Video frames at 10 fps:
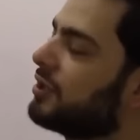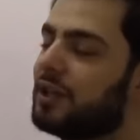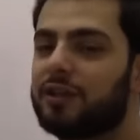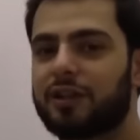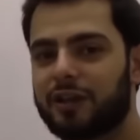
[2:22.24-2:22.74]

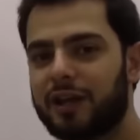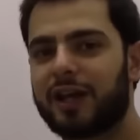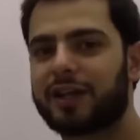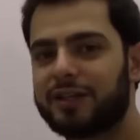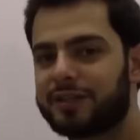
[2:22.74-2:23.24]
tem que
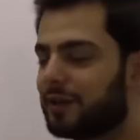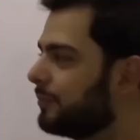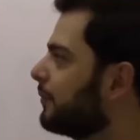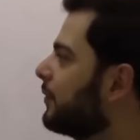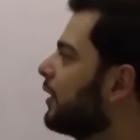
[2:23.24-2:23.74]
analisar.
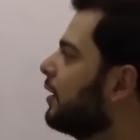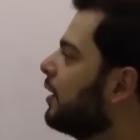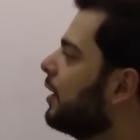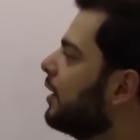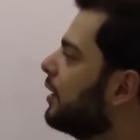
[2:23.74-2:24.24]

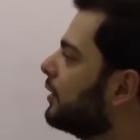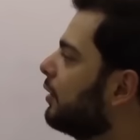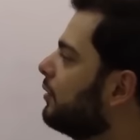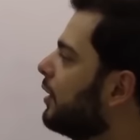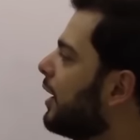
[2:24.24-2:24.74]

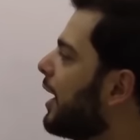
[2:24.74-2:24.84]
Então,